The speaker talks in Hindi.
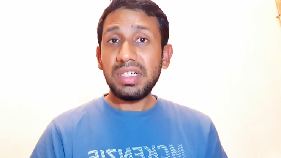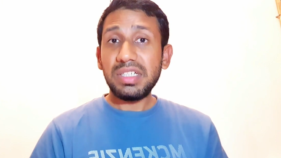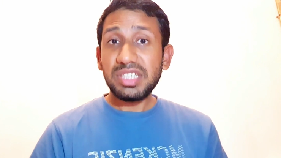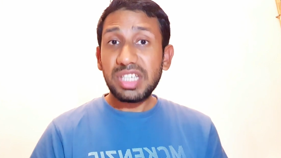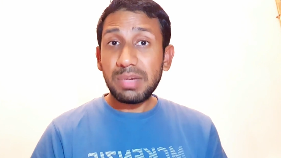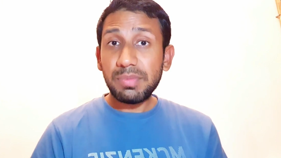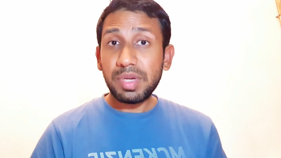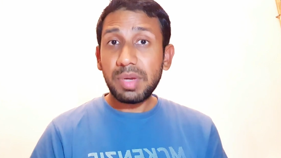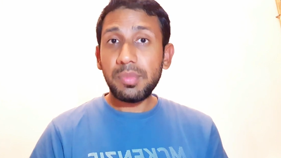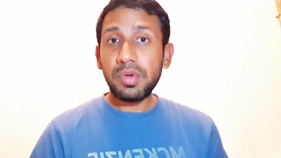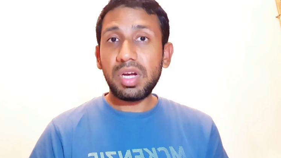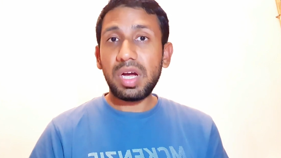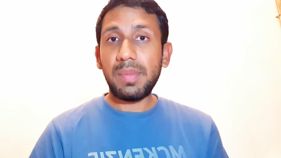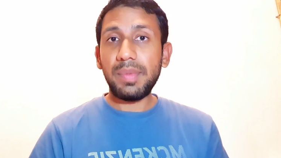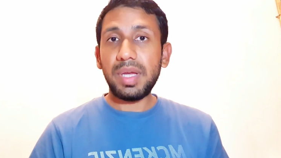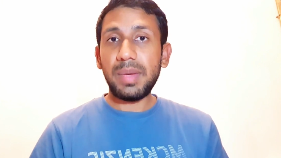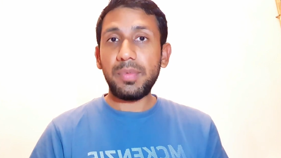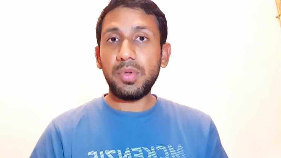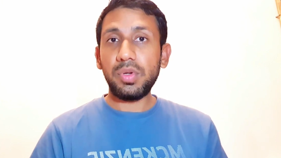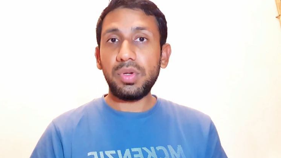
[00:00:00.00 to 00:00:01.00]
शर्म का मुकाम
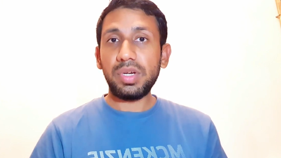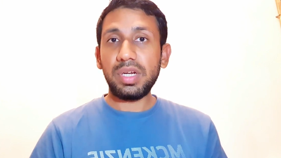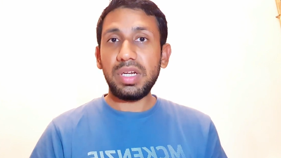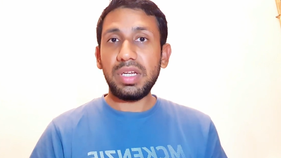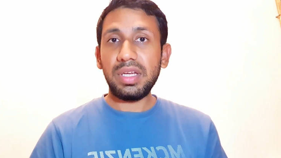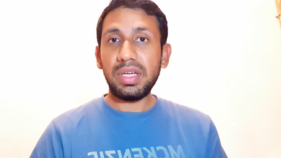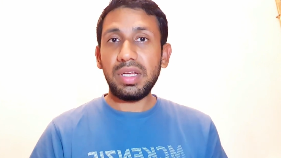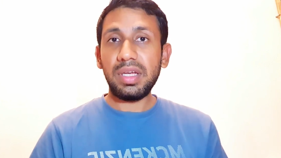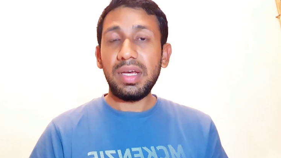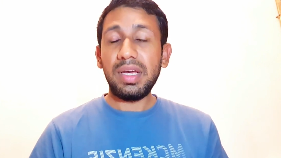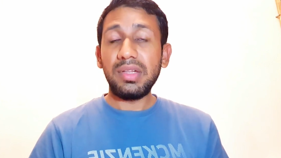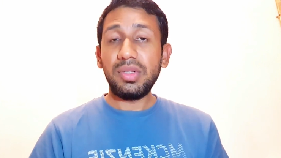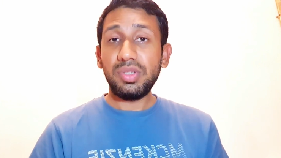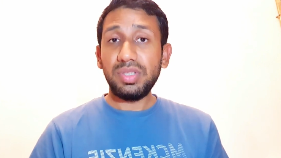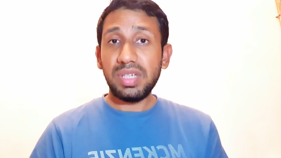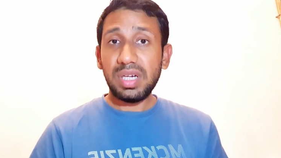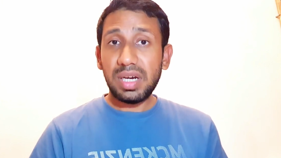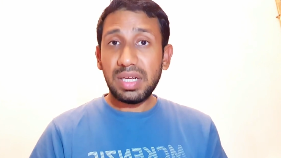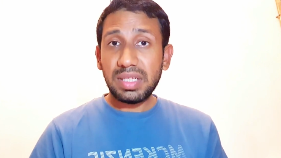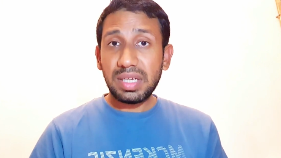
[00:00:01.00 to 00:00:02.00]
है आप लोगों के लिए तो
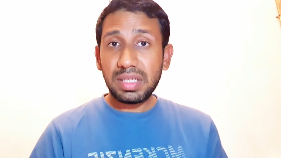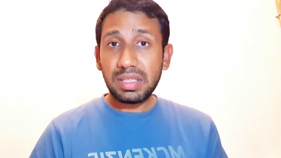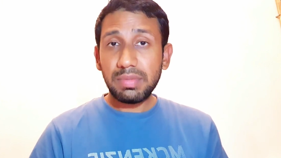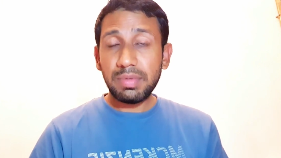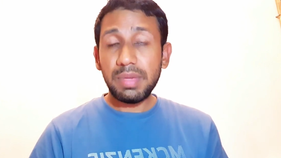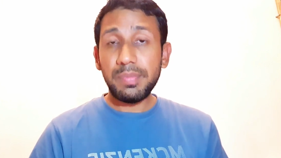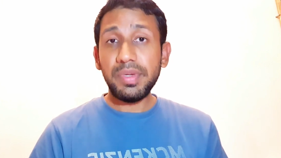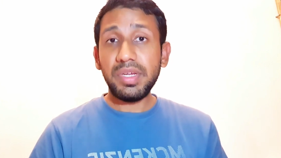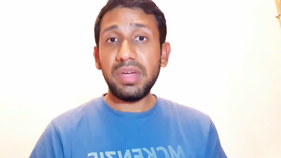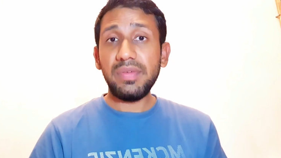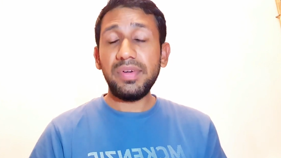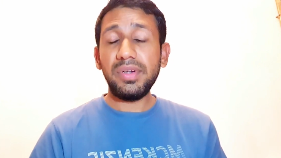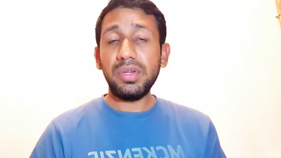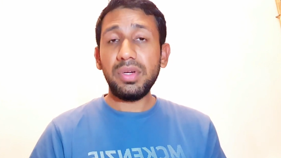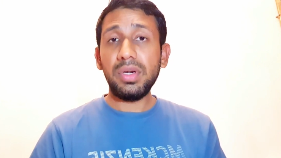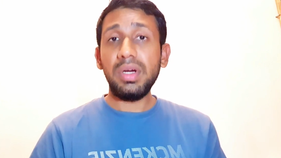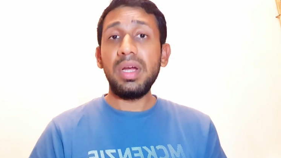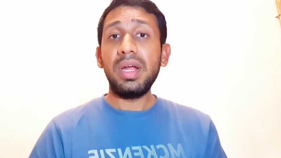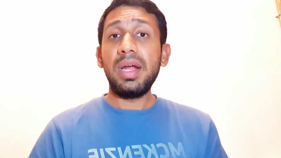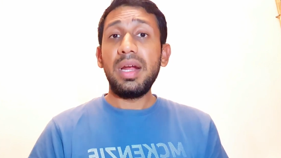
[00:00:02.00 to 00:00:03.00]
यहाँ तक तुम्हें अभी की वीडियो